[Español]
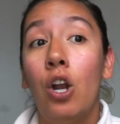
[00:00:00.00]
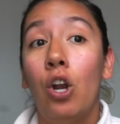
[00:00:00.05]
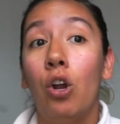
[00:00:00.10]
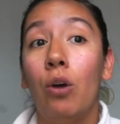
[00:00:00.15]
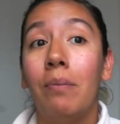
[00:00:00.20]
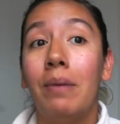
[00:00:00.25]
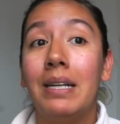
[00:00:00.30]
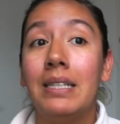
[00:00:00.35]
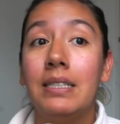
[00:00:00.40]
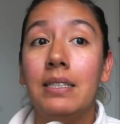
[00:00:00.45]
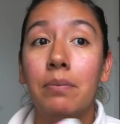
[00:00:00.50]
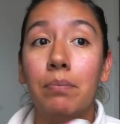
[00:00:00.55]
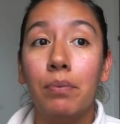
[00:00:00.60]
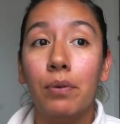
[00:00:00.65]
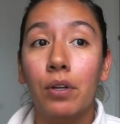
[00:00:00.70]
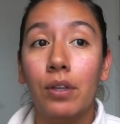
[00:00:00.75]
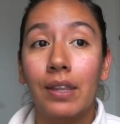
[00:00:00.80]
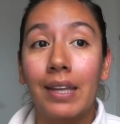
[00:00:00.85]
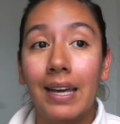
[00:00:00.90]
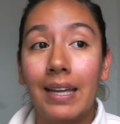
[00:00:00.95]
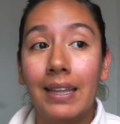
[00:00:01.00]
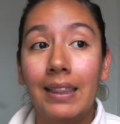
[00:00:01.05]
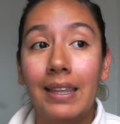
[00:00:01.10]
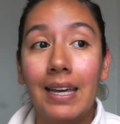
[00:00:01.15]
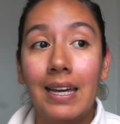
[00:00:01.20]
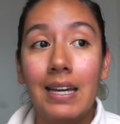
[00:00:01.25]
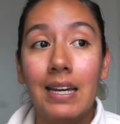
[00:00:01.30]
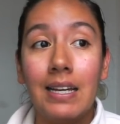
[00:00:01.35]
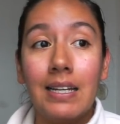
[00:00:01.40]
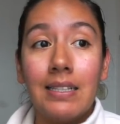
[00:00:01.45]
Lo más
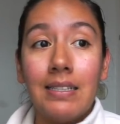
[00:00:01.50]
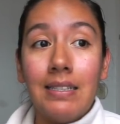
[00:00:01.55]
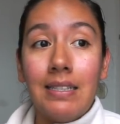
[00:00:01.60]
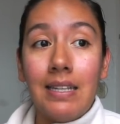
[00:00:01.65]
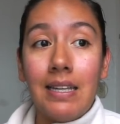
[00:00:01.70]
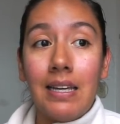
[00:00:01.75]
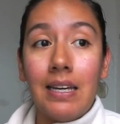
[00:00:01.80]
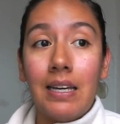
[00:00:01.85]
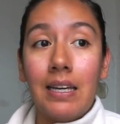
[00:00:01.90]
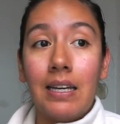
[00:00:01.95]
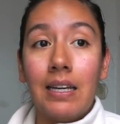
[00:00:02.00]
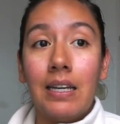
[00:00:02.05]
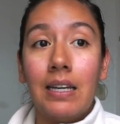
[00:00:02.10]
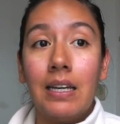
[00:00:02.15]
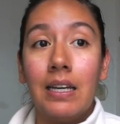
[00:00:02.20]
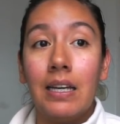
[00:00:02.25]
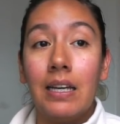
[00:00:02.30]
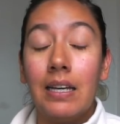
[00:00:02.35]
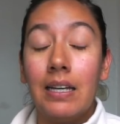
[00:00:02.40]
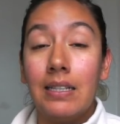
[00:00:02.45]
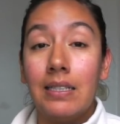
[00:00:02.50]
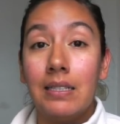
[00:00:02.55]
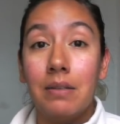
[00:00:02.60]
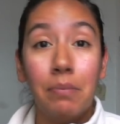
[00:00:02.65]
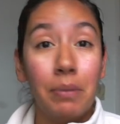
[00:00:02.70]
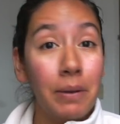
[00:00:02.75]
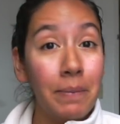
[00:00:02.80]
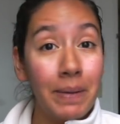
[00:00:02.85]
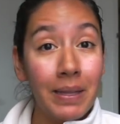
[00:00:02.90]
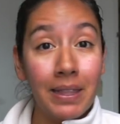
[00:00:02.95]
importante es de
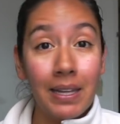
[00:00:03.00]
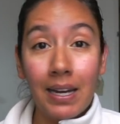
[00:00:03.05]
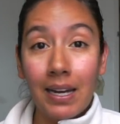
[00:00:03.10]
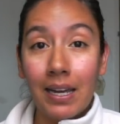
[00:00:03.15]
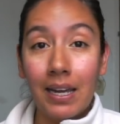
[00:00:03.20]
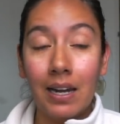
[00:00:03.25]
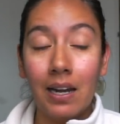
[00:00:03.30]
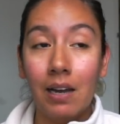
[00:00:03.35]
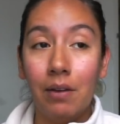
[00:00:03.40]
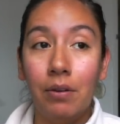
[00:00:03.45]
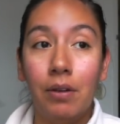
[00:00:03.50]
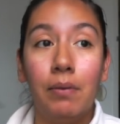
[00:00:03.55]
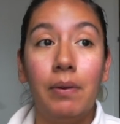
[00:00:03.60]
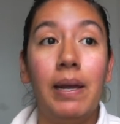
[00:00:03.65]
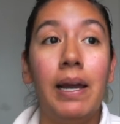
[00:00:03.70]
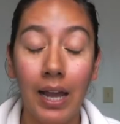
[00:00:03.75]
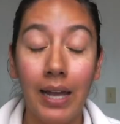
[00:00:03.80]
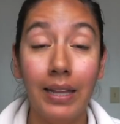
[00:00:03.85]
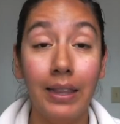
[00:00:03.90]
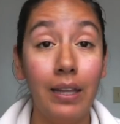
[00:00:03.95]
simplemente leer la Biblia.